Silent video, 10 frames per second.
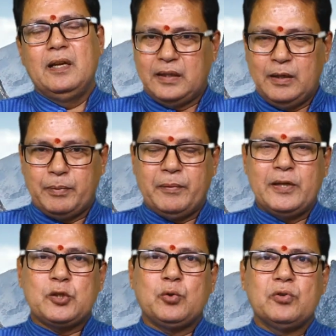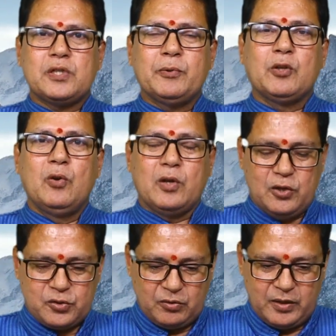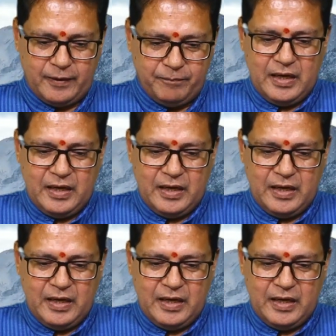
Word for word: దాన్ని ప్రవహిస్తూ సముద్రంలో కలుస్తుంది